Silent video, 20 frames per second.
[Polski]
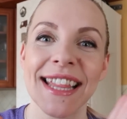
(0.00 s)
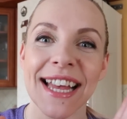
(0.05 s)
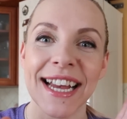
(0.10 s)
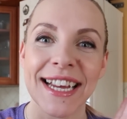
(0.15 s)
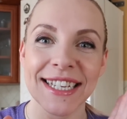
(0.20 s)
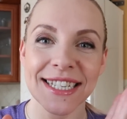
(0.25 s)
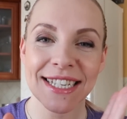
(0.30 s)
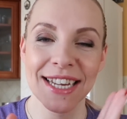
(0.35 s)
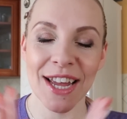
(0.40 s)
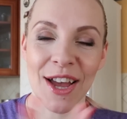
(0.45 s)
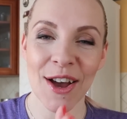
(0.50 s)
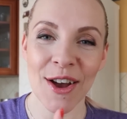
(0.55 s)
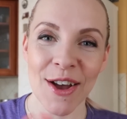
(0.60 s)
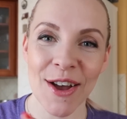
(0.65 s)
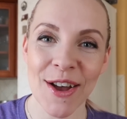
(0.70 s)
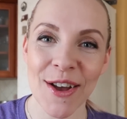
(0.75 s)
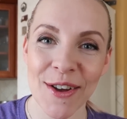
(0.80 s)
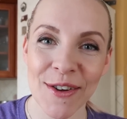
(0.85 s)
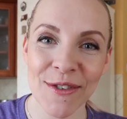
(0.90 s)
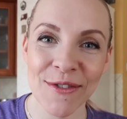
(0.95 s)
Także
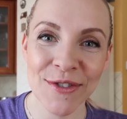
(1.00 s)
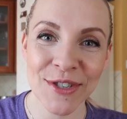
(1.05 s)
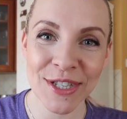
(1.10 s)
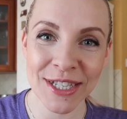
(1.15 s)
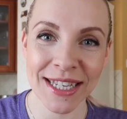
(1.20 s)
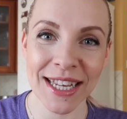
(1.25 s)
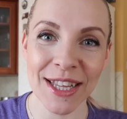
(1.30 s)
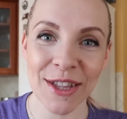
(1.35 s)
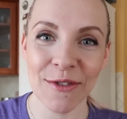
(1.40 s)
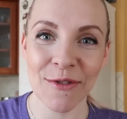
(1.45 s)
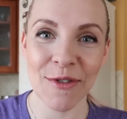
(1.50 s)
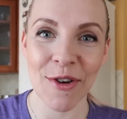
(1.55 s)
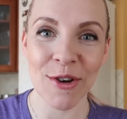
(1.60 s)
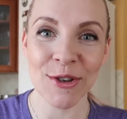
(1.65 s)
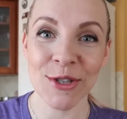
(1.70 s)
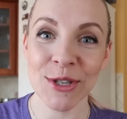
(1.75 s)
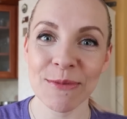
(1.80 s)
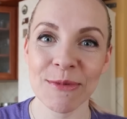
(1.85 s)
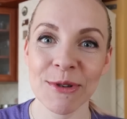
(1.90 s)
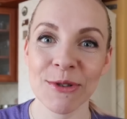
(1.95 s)
e, wszystkie nowe
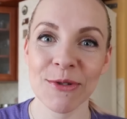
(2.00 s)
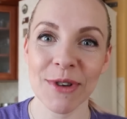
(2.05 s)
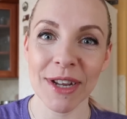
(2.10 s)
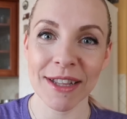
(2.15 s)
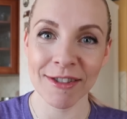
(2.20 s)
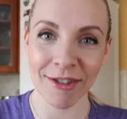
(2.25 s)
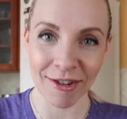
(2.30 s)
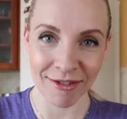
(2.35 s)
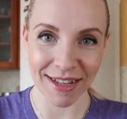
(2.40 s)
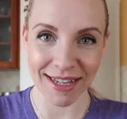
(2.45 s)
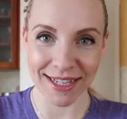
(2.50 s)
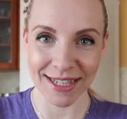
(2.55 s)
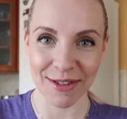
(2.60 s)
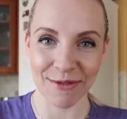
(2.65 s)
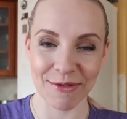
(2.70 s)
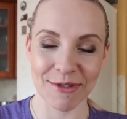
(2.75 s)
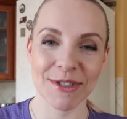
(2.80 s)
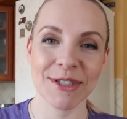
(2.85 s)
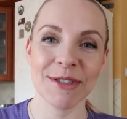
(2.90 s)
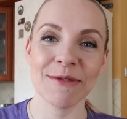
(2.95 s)
osoby, które do nas
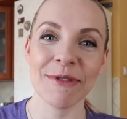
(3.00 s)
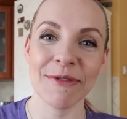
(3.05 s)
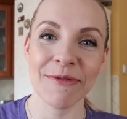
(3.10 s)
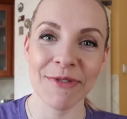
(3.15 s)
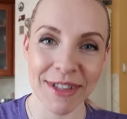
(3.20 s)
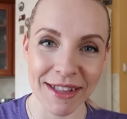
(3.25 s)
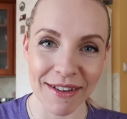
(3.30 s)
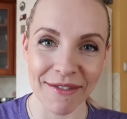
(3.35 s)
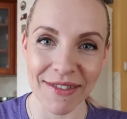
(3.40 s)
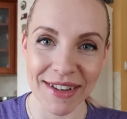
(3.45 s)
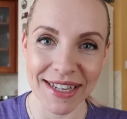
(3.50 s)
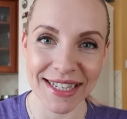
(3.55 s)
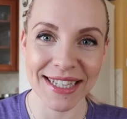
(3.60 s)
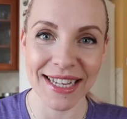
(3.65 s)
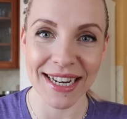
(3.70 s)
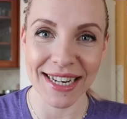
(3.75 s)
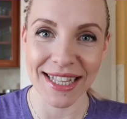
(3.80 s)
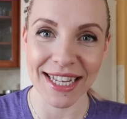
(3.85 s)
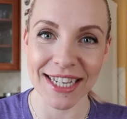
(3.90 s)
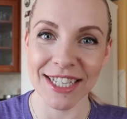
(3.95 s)
dołączyły, witam
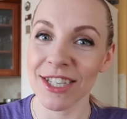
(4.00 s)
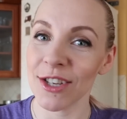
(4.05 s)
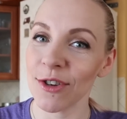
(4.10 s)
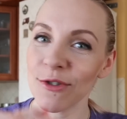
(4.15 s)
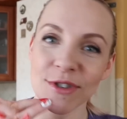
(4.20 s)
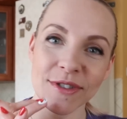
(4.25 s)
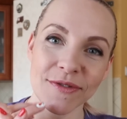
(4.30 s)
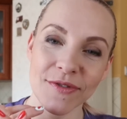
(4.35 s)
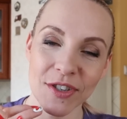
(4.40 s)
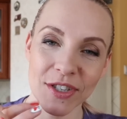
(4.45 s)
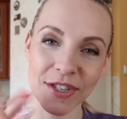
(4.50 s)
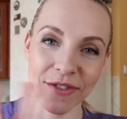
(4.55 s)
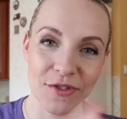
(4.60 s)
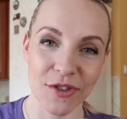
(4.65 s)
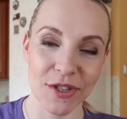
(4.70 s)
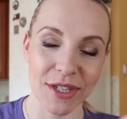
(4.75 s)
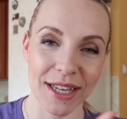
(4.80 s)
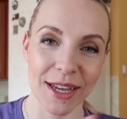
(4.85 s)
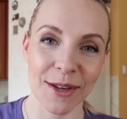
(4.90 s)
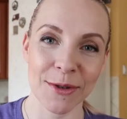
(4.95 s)
Was serdecznie. Oczywiście
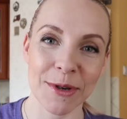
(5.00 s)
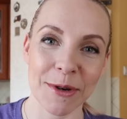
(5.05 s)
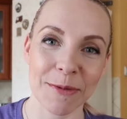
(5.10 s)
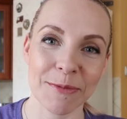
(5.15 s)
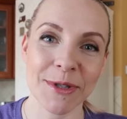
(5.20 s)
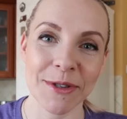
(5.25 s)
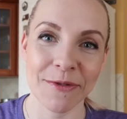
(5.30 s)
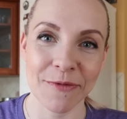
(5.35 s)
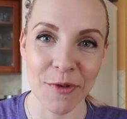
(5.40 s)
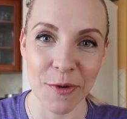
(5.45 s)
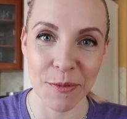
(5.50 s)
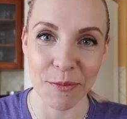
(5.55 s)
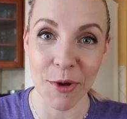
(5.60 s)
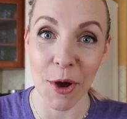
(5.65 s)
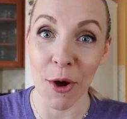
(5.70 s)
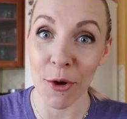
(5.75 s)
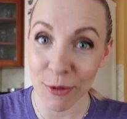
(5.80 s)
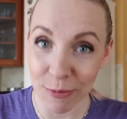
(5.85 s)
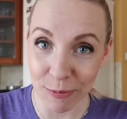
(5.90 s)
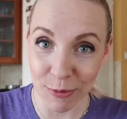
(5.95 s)
wszystkie, które obserwują
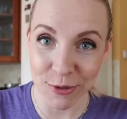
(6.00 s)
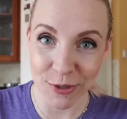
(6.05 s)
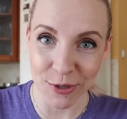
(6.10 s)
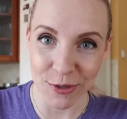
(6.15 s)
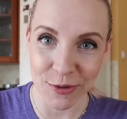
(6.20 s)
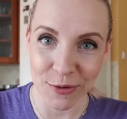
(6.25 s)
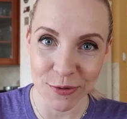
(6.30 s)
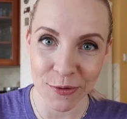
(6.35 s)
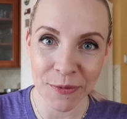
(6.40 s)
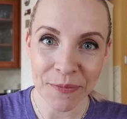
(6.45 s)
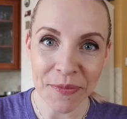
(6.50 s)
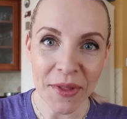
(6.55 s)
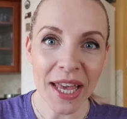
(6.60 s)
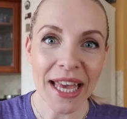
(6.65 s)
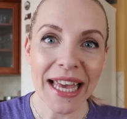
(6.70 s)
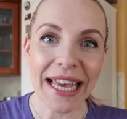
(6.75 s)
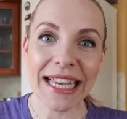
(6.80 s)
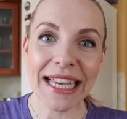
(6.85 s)
mnie od początku.